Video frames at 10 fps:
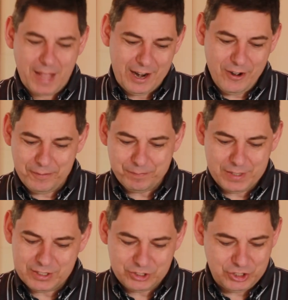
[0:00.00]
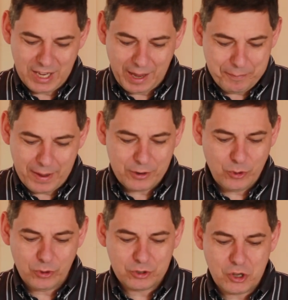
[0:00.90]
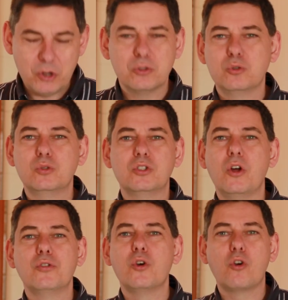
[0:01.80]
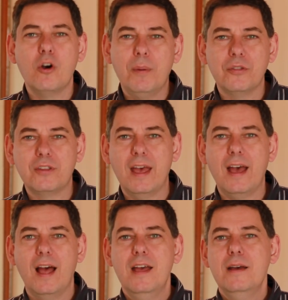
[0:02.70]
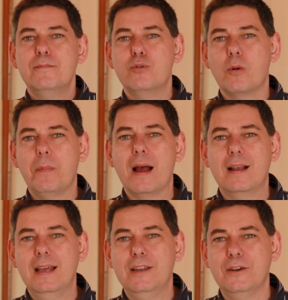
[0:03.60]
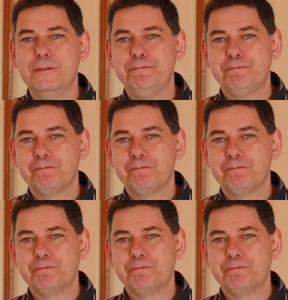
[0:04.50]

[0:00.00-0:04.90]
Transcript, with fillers: Alors j'irai pas donc dans toutes sortes de commentaires pour parler de